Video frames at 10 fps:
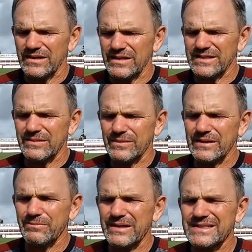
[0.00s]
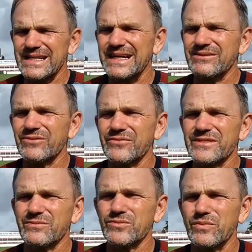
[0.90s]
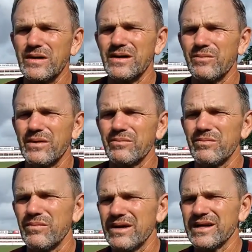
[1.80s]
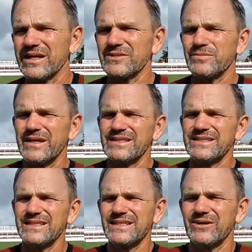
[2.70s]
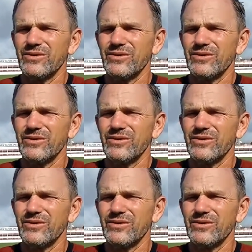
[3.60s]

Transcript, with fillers: na semana passada, onde fizemos uma, uma, uma grande partida.